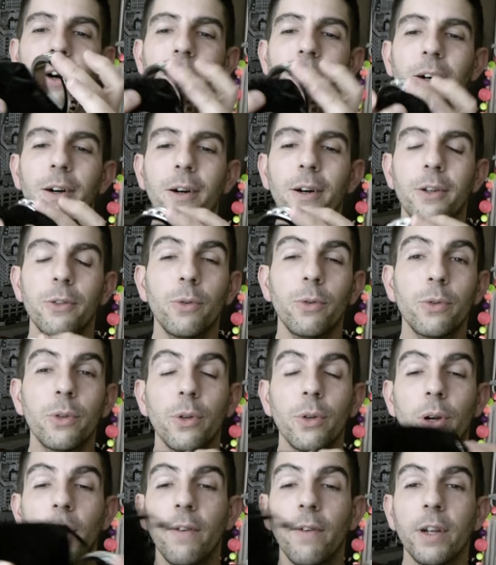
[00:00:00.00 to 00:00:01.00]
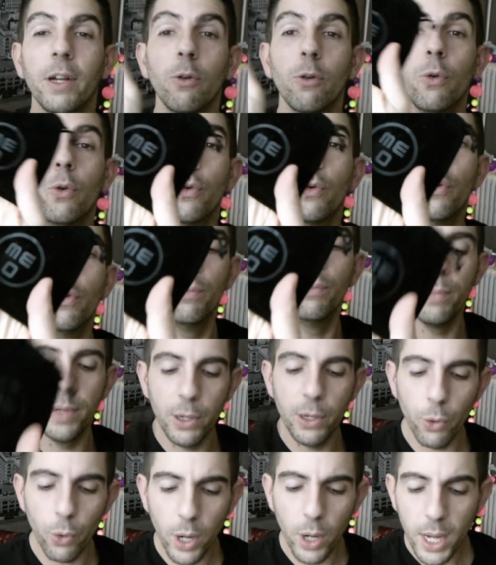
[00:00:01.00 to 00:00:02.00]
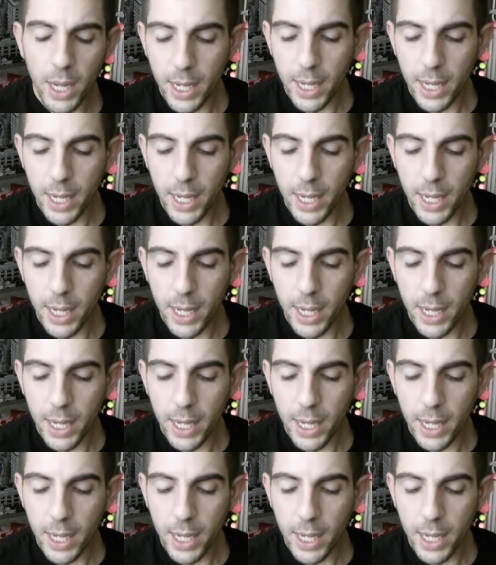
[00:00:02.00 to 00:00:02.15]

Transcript: euh, donc avec le logo MEO.